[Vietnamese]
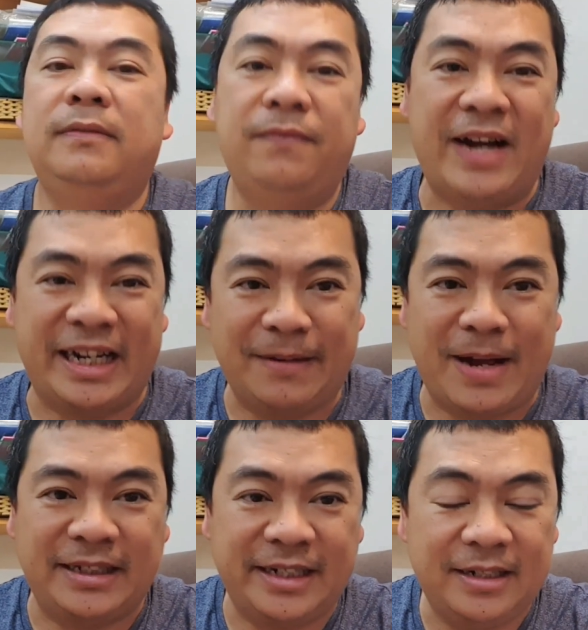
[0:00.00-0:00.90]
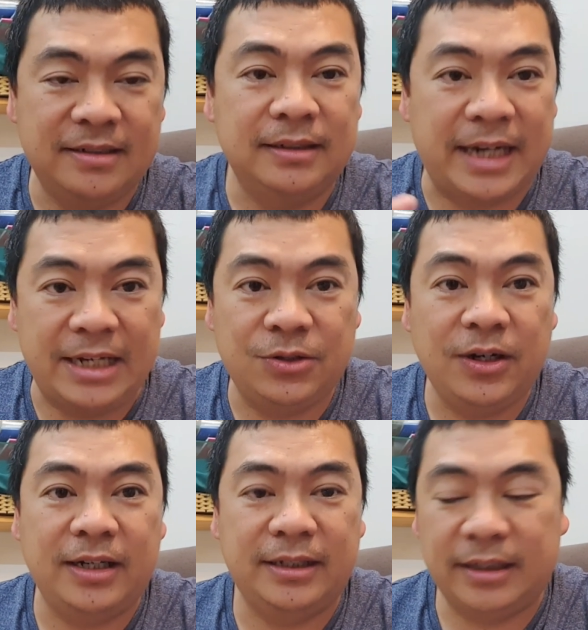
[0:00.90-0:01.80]
và các bạn sẽ hưởng lãi suất
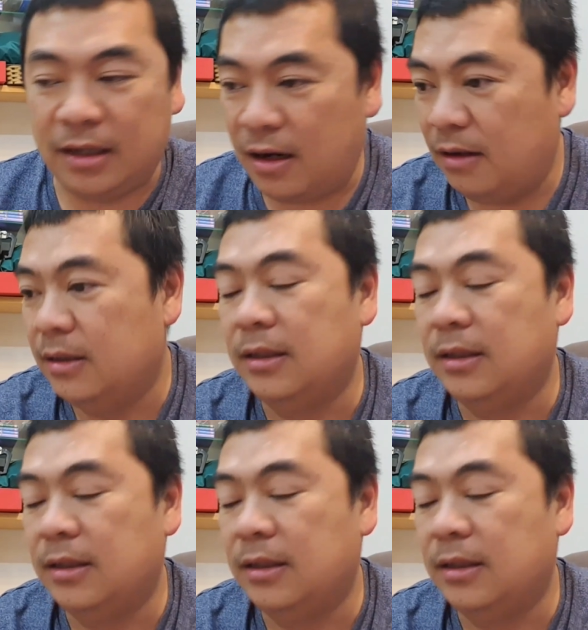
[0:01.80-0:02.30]
ở trên đó.